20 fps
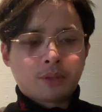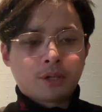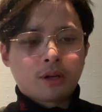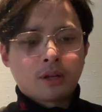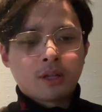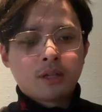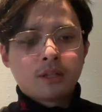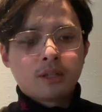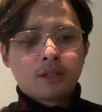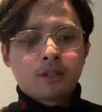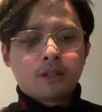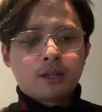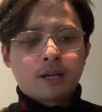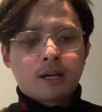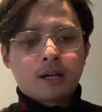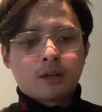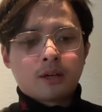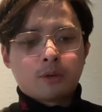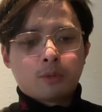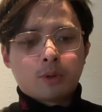要。
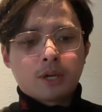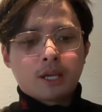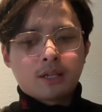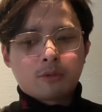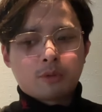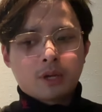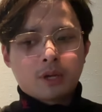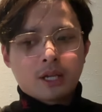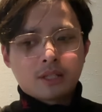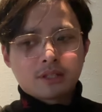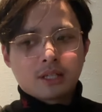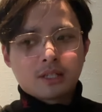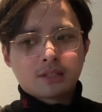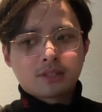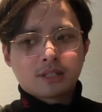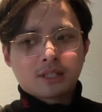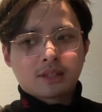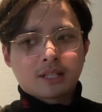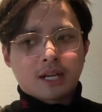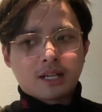啊，我也我也这个
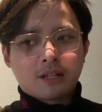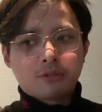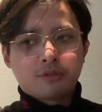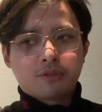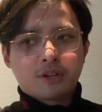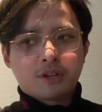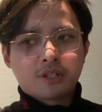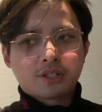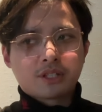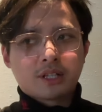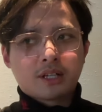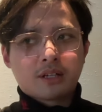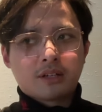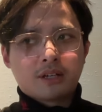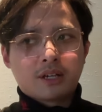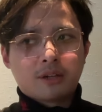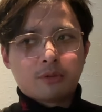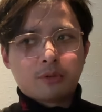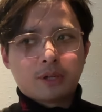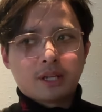这个打了预防针了
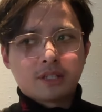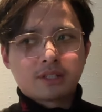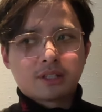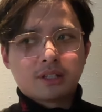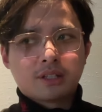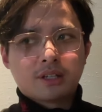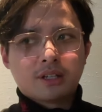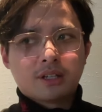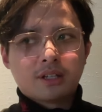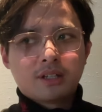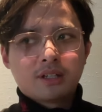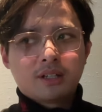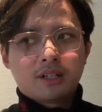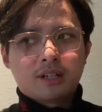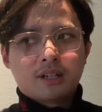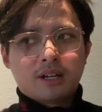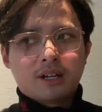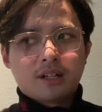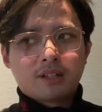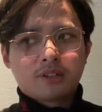啊，我也这个
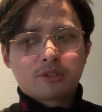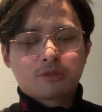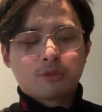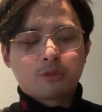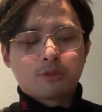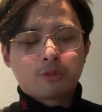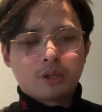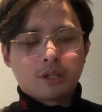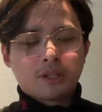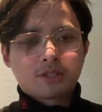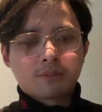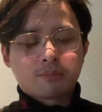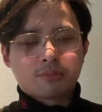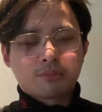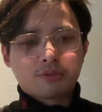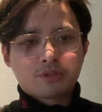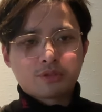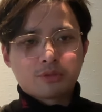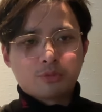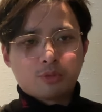啊说过了，这
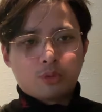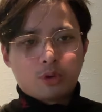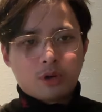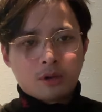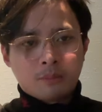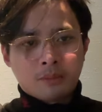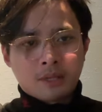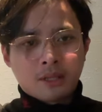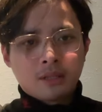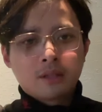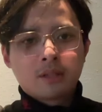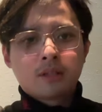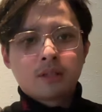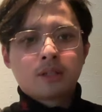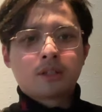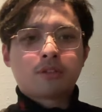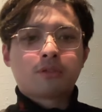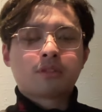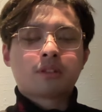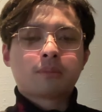不是我们
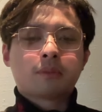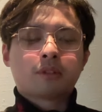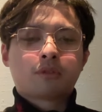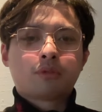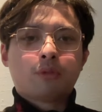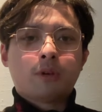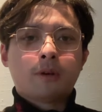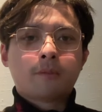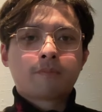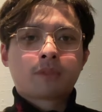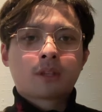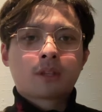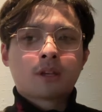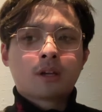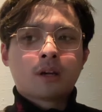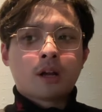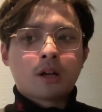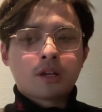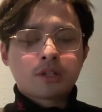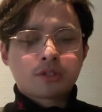要去这么做，
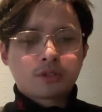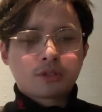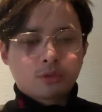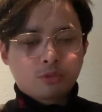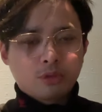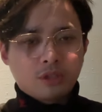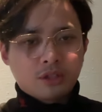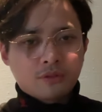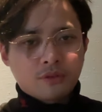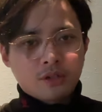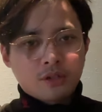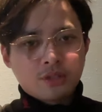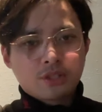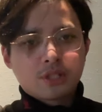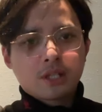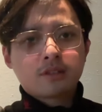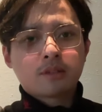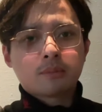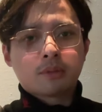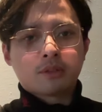而是对方
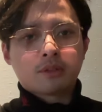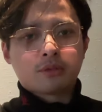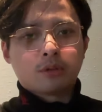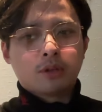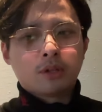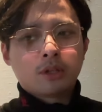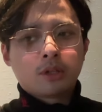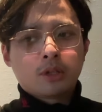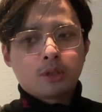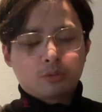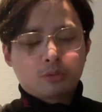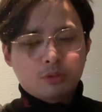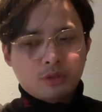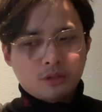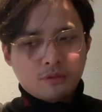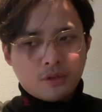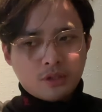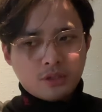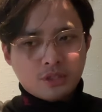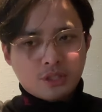先这么做，
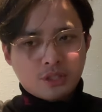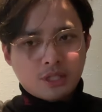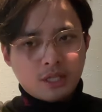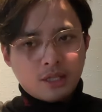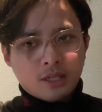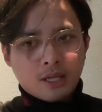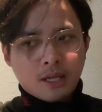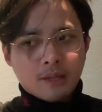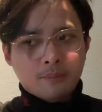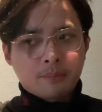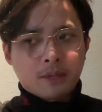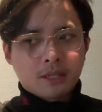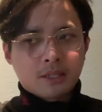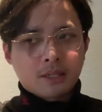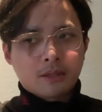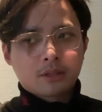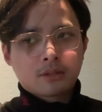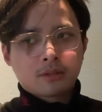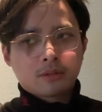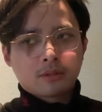对方先来把
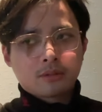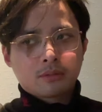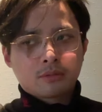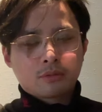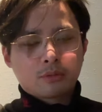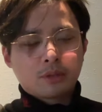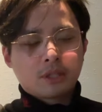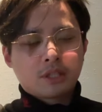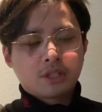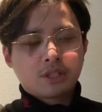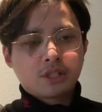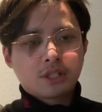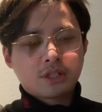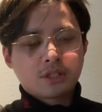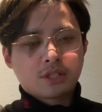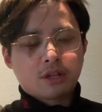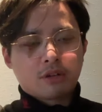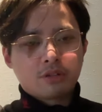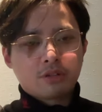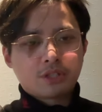它作为一个政
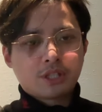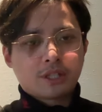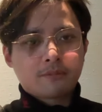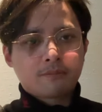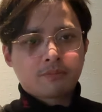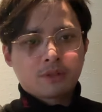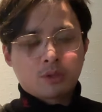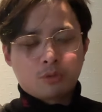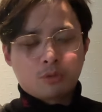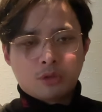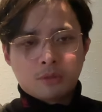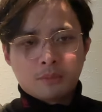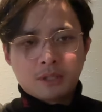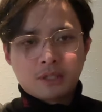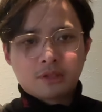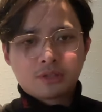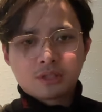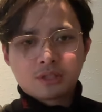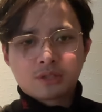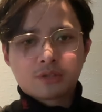治挑衅，我
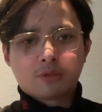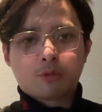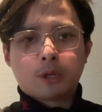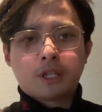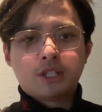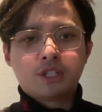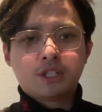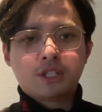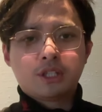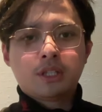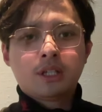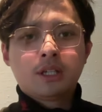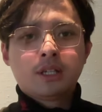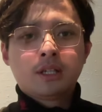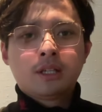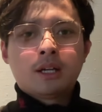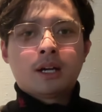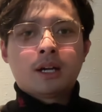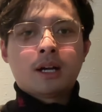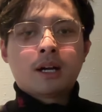们这是回击
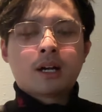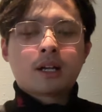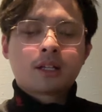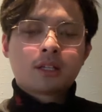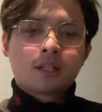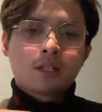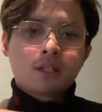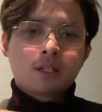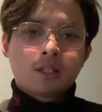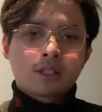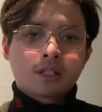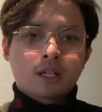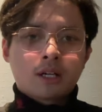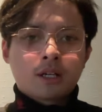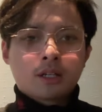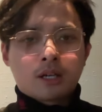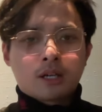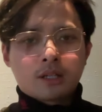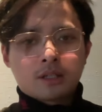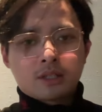啊。
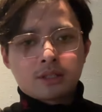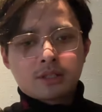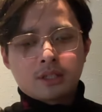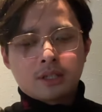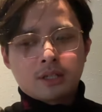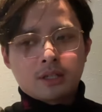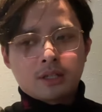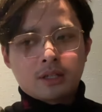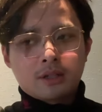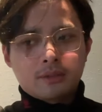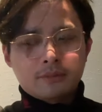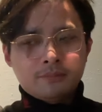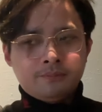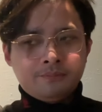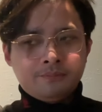香港的这个